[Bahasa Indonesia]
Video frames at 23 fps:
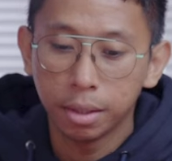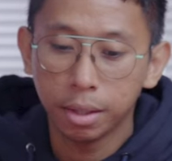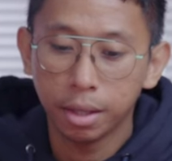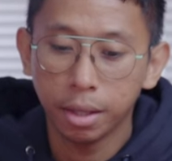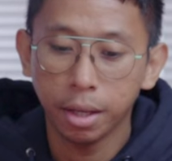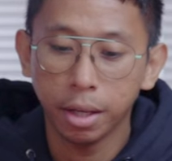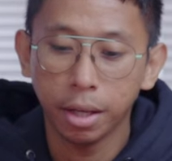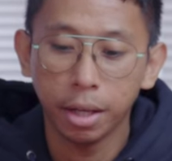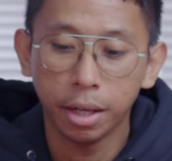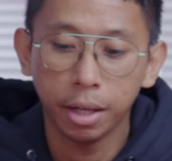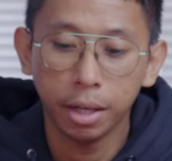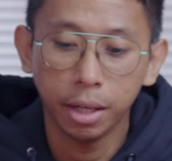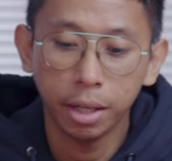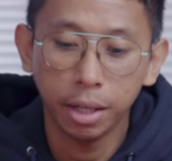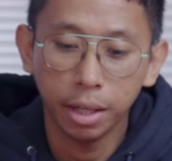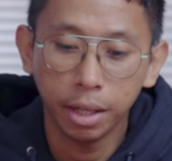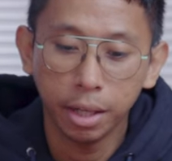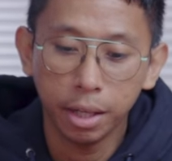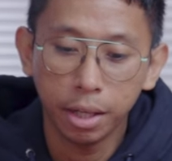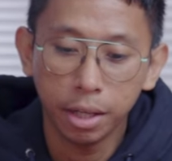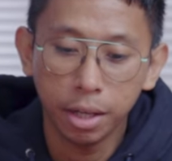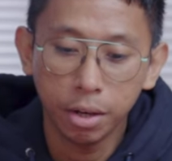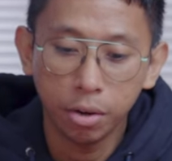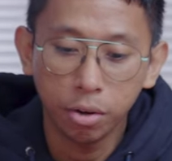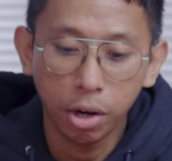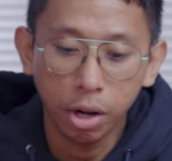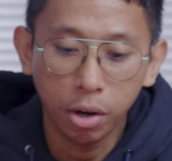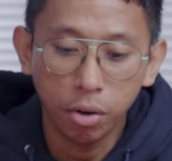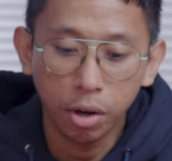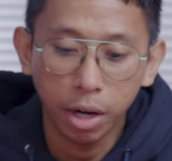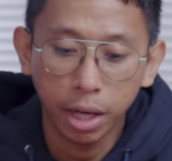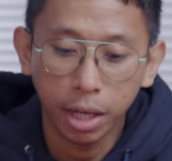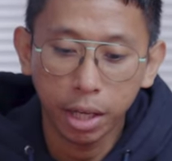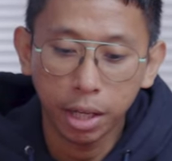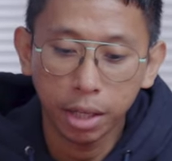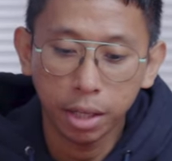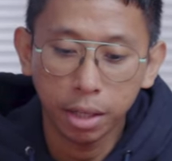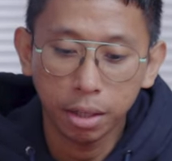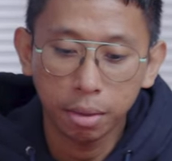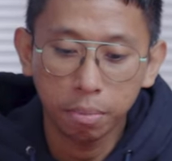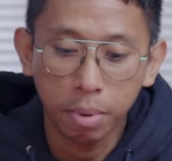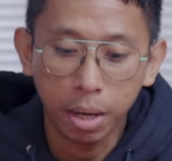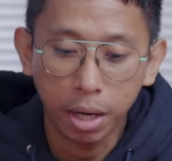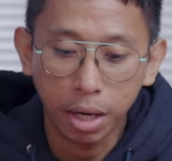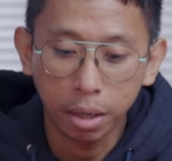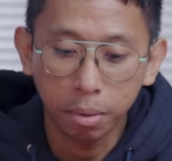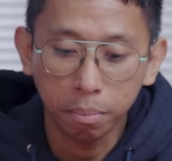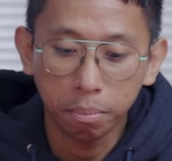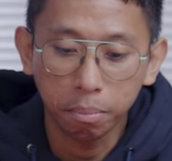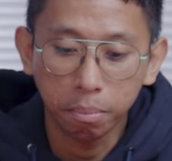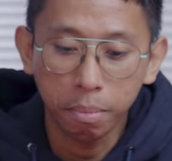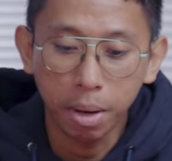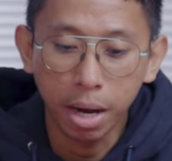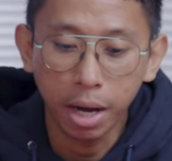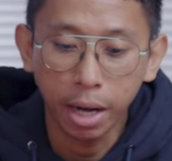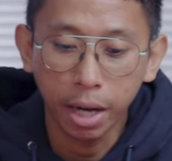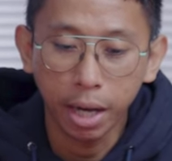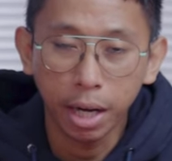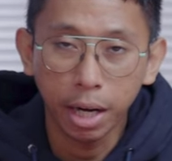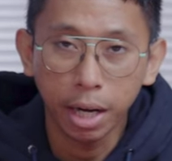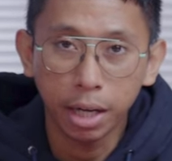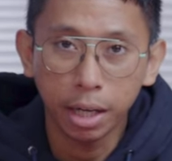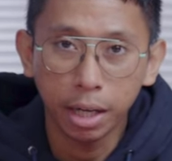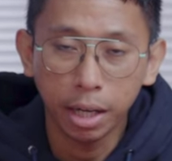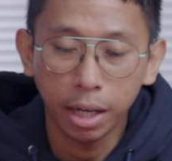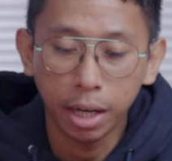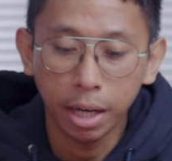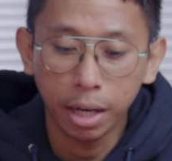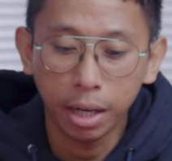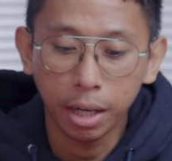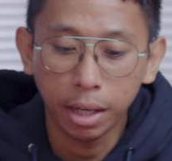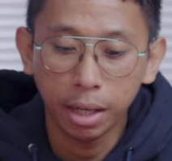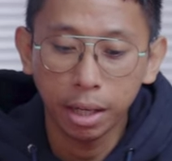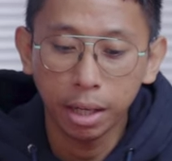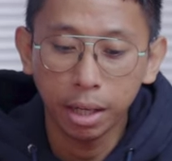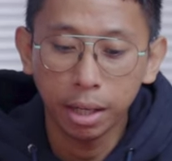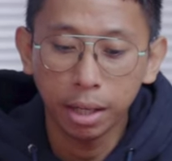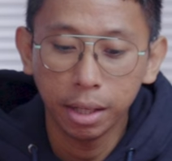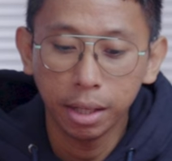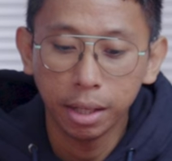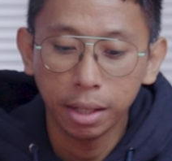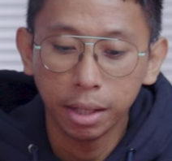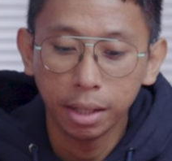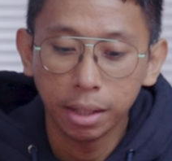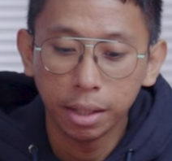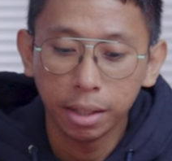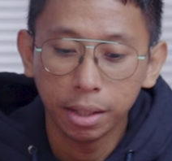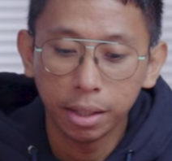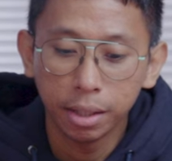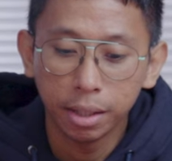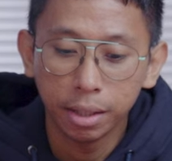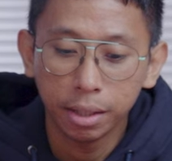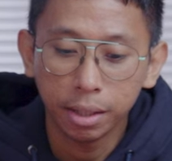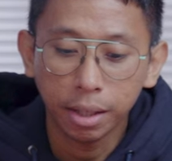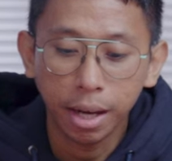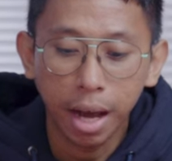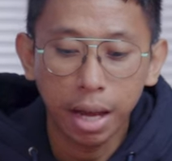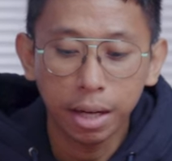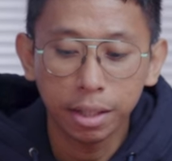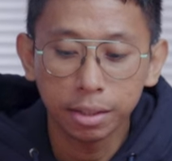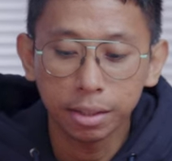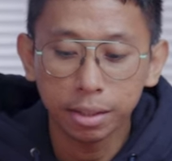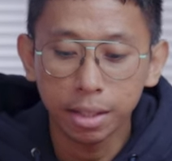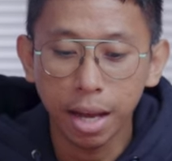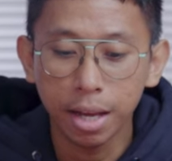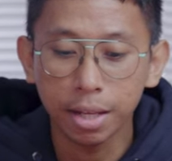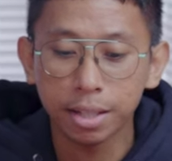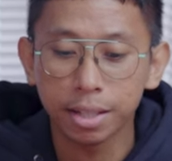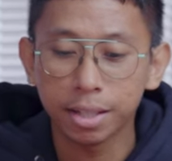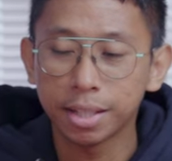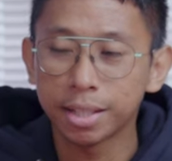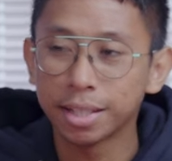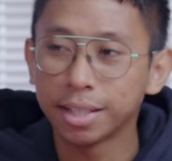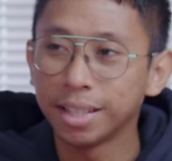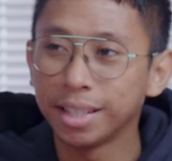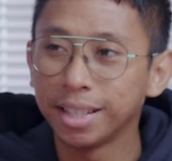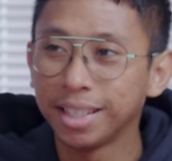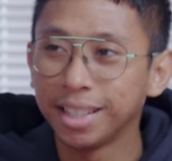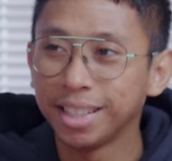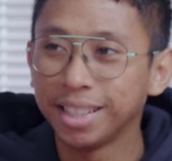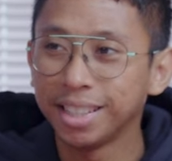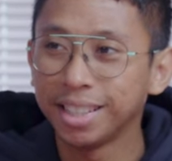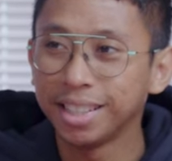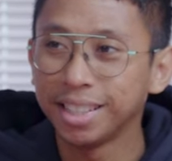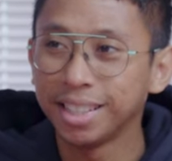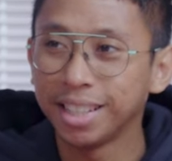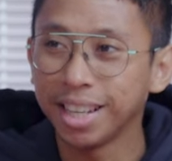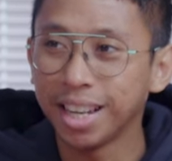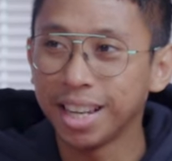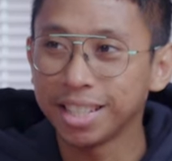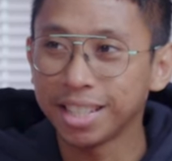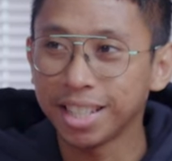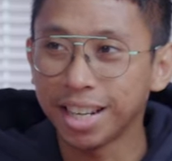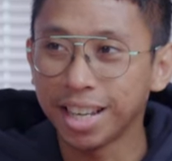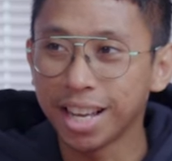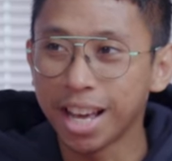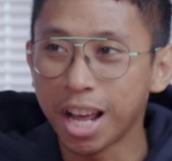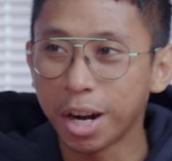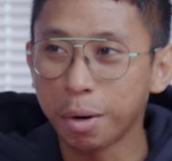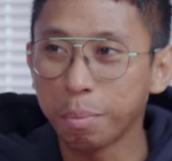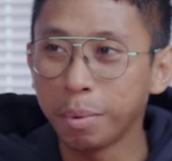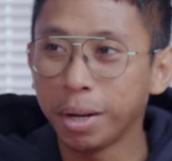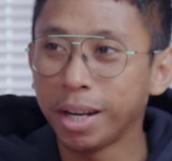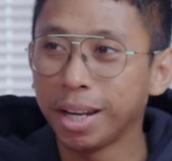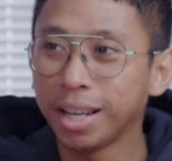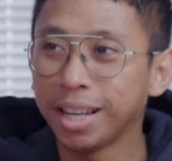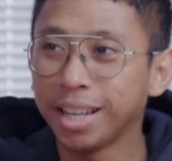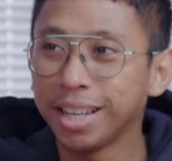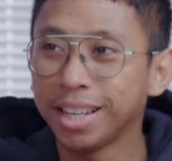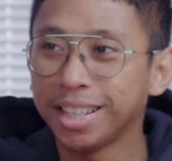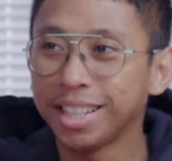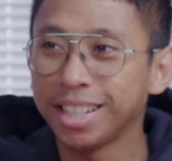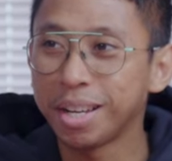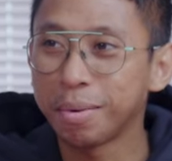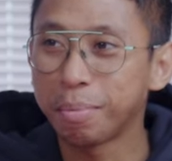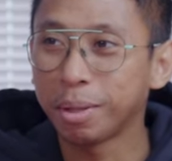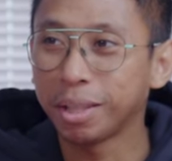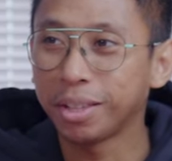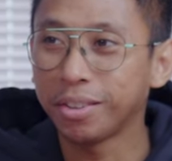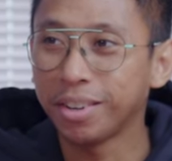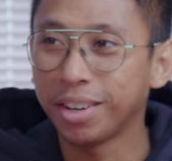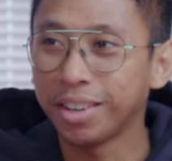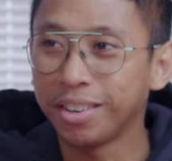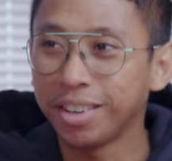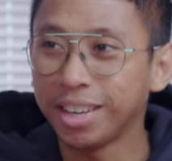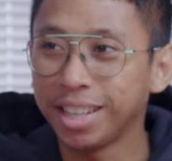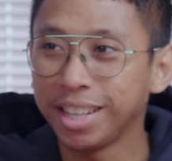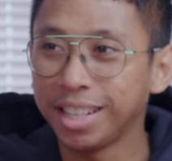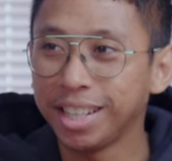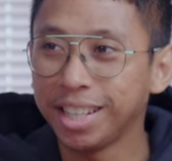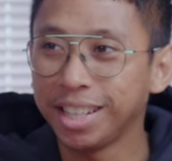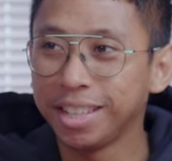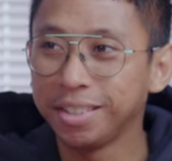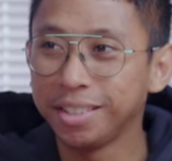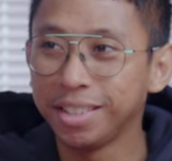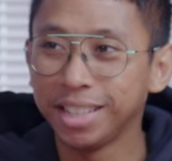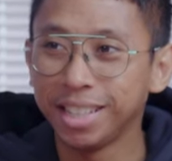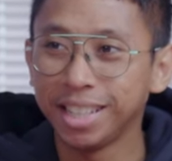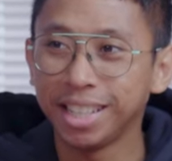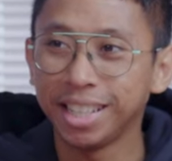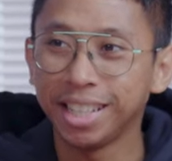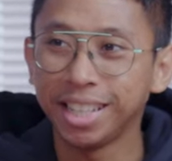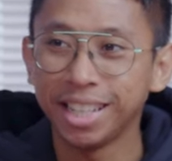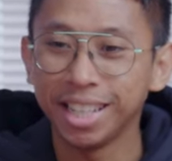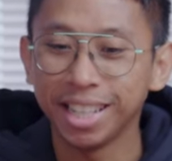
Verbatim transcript: oke ini ada oleh-oleh kemarin Mang Elan dari Kansas dari acara Garmin ya dapat oleh-oleh ini wih